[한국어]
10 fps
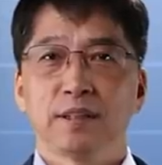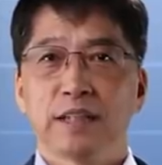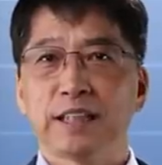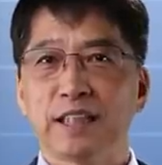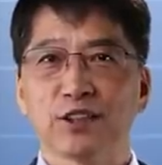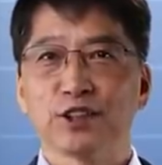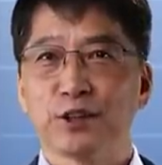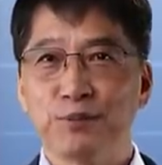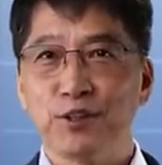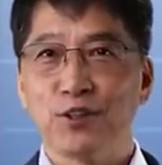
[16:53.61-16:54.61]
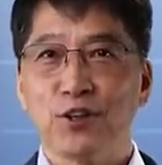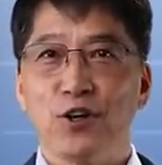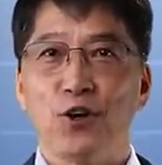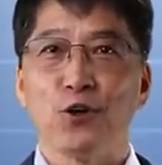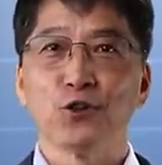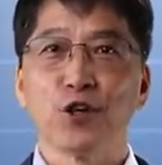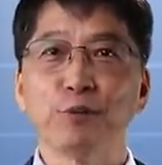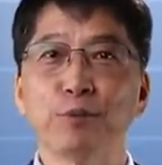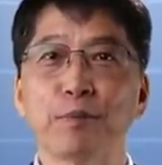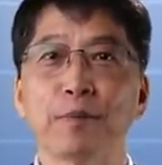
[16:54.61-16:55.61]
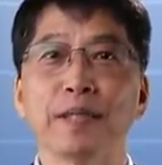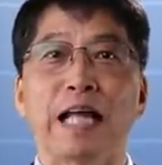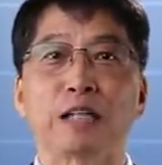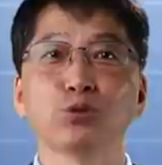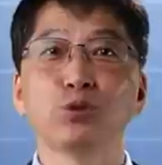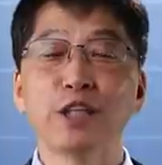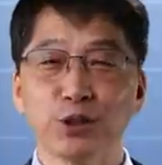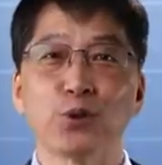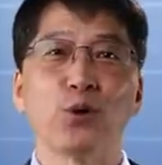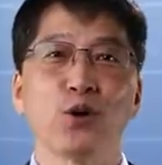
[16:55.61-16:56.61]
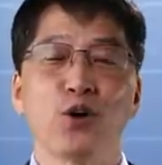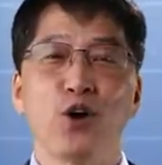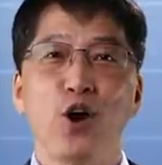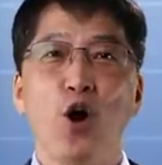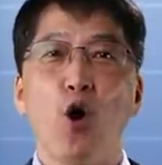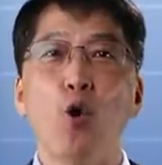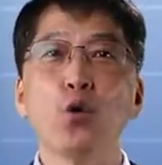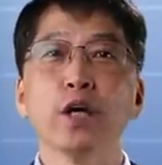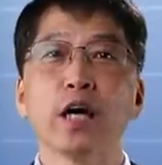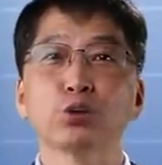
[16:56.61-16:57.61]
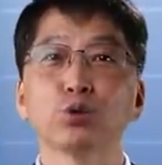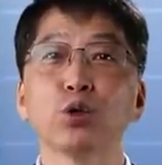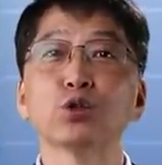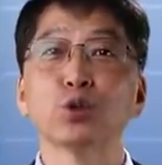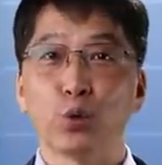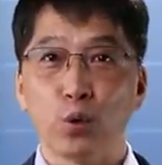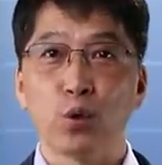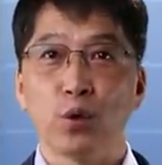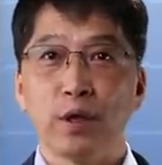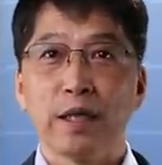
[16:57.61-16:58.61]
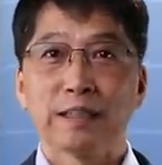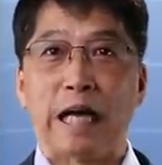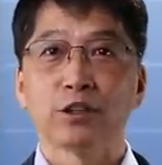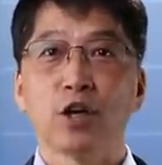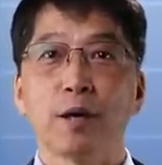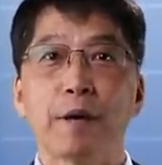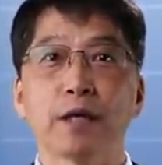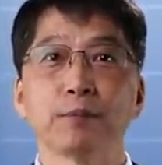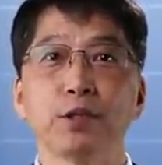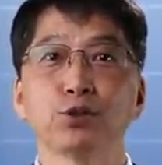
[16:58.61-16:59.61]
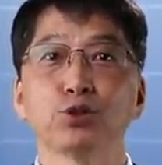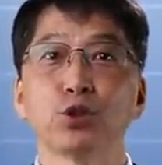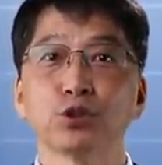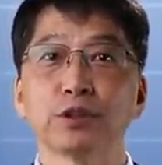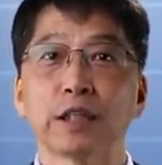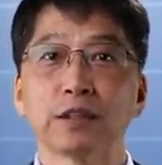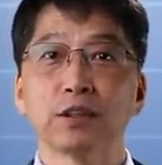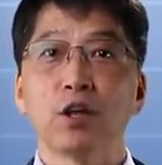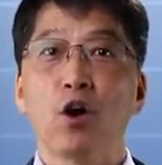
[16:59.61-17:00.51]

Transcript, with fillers: 세대를 거치며 언어의 문법이 단순해지고 어휘가 줄어들고 단어의 발음이 줄어든다는